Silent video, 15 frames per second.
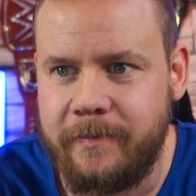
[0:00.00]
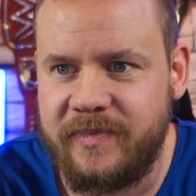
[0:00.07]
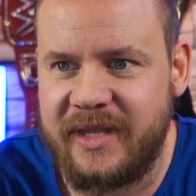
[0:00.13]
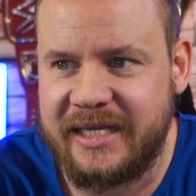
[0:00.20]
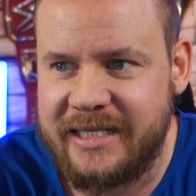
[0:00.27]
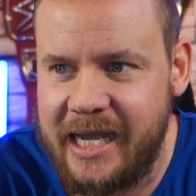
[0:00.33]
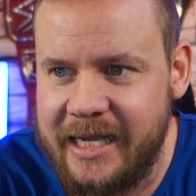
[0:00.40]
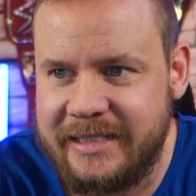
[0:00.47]

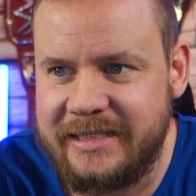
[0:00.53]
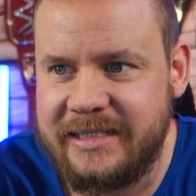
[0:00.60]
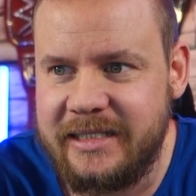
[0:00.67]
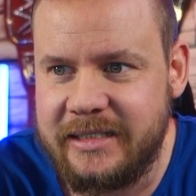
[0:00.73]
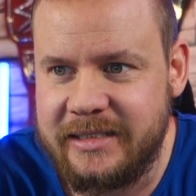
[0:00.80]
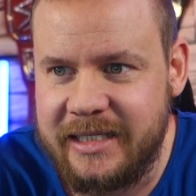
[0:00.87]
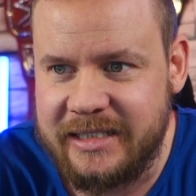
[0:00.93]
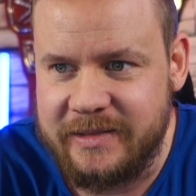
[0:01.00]
das heißt,
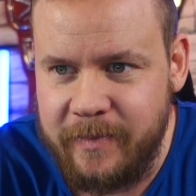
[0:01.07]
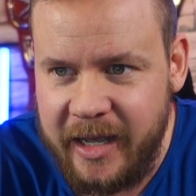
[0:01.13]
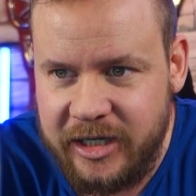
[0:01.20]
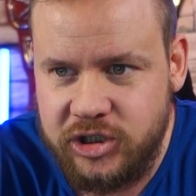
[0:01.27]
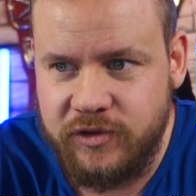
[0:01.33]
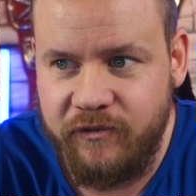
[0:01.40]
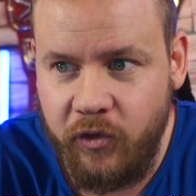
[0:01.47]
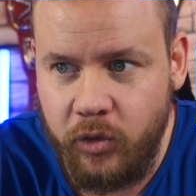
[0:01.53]
das
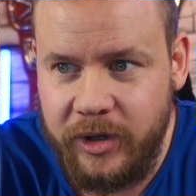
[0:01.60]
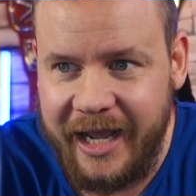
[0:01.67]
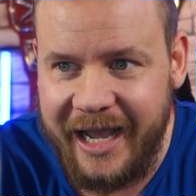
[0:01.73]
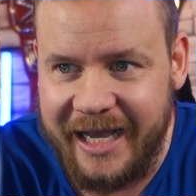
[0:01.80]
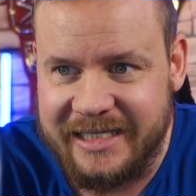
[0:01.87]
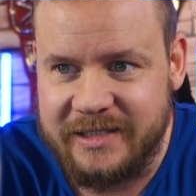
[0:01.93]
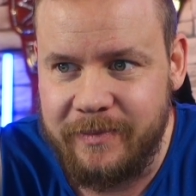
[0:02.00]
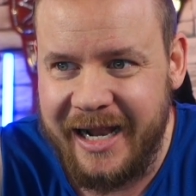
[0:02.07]
Match wurde
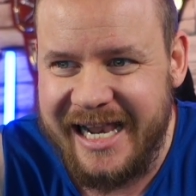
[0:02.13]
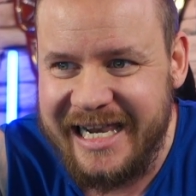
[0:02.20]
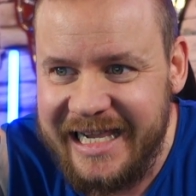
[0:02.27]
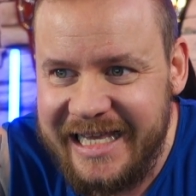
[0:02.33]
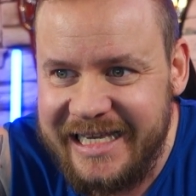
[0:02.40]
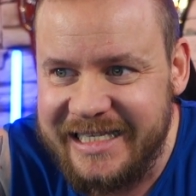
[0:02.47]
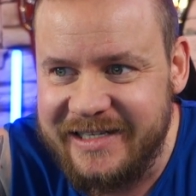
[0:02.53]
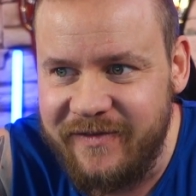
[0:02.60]
erstmal
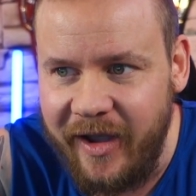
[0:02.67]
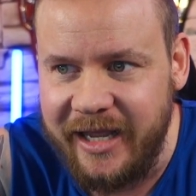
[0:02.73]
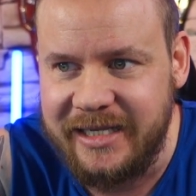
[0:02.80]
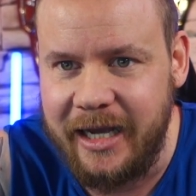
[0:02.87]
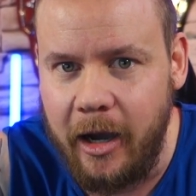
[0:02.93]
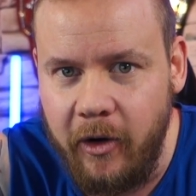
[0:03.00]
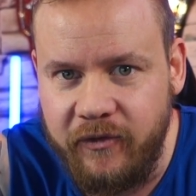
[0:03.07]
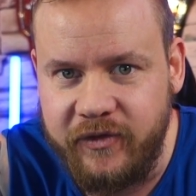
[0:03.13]
nicht weiter
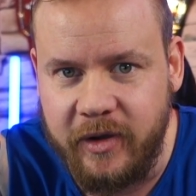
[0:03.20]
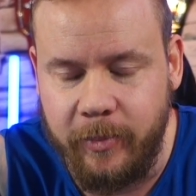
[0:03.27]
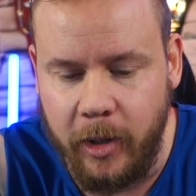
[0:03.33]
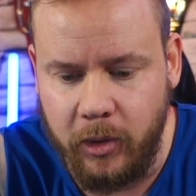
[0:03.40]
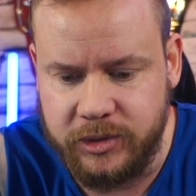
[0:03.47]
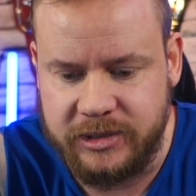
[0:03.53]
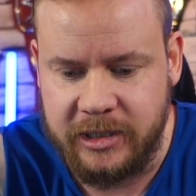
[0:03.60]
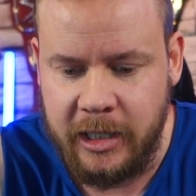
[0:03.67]

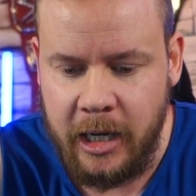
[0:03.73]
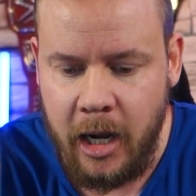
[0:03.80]
aufgebaut.